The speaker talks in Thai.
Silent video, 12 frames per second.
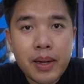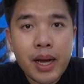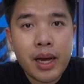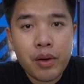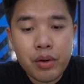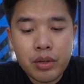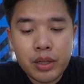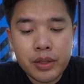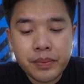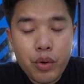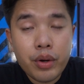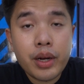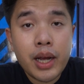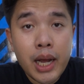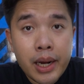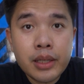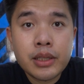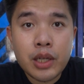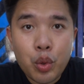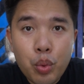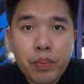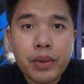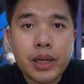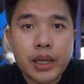มาก ๆ แล้วก็ค่อนข้างที่จะ
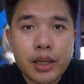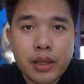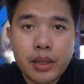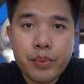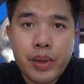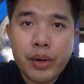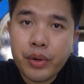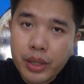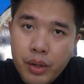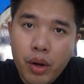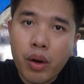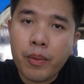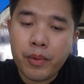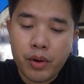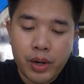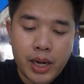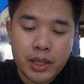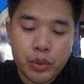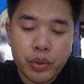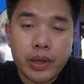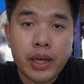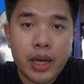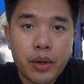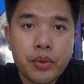นุ่มเลย มีกลิ่นหอมของการตุ๋น
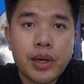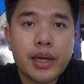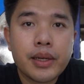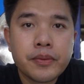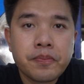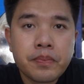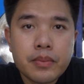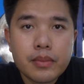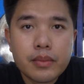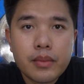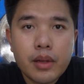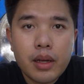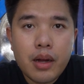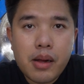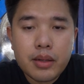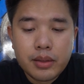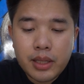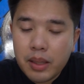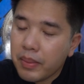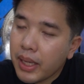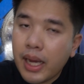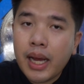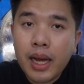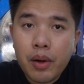เนื้อด้วยคาวไหมคะเนื้อเนื้อไม่
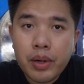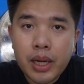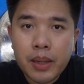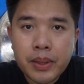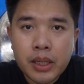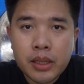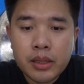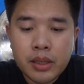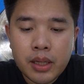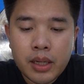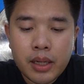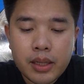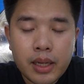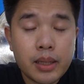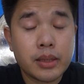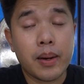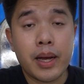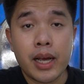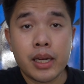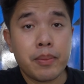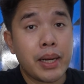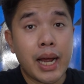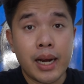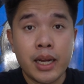คาวนะครับคือเนื้อสำหรับใครที่
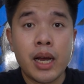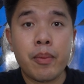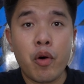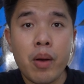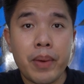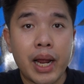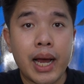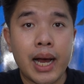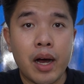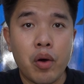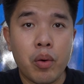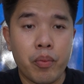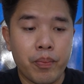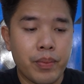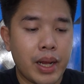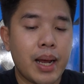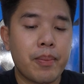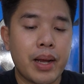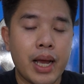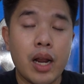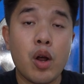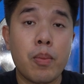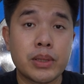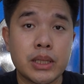ไม่ทานเนื้อเพราะว่ามันคาวผมแนะนำนะให้
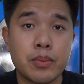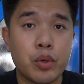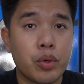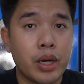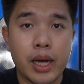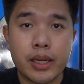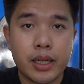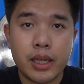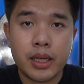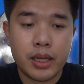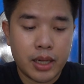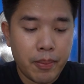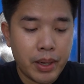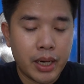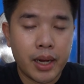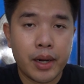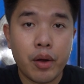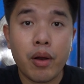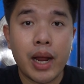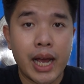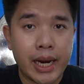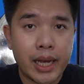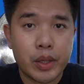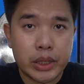ลองมาชิมดู เนื้อที่นี่ถ้าเป็นเนื้อน้องลา
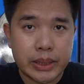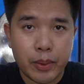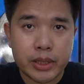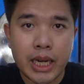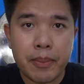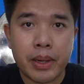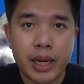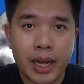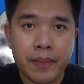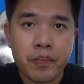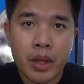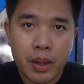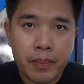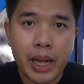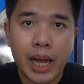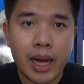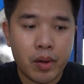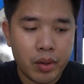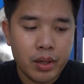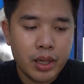ยเนี่ยโดยเฉพาะชามนี้นะไม่คาว